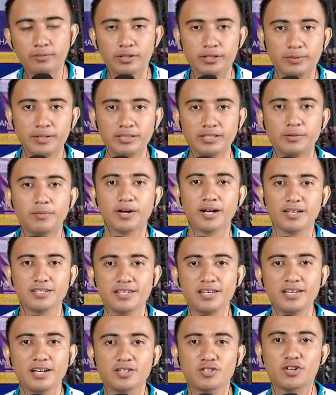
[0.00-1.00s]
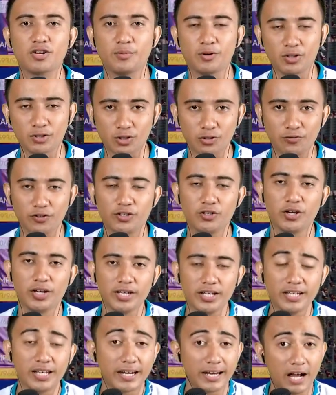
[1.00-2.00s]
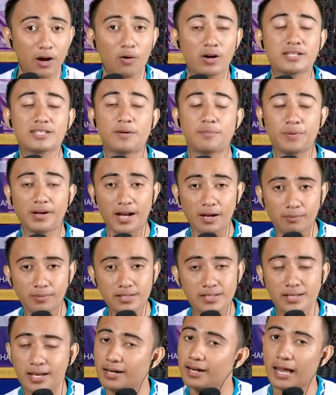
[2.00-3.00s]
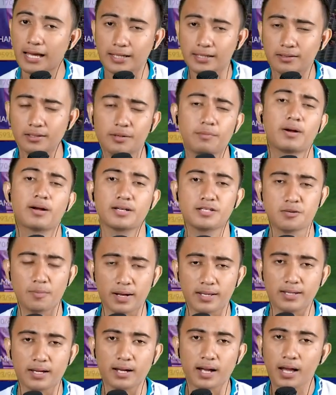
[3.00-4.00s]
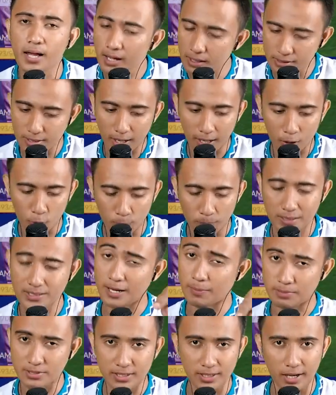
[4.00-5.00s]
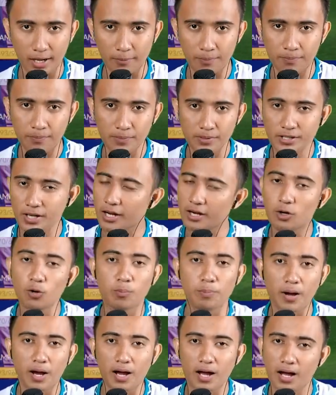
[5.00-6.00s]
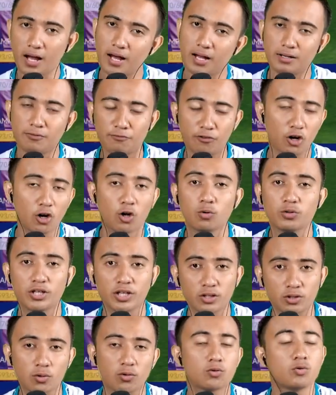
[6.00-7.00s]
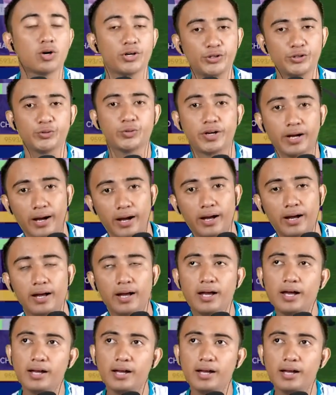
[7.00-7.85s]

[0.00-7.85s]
teman-teman terima kasih yang sudah menonton video ini dari awal sampai habis sekali lagi terima kasih banyak jangan lupa subscribe jangan lupa follow tiktok gue juga